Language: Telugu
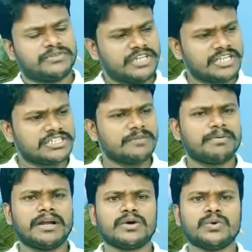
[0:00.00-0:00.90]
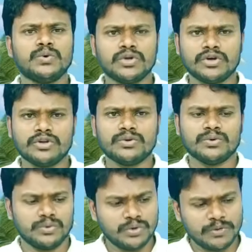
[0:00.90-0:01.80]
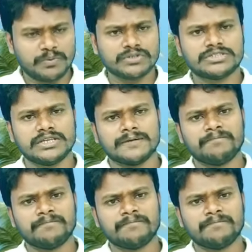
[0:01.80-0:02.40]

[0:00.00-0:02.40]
చిన్న చిన్న పిల్లలకు నూరి నూరిపోసి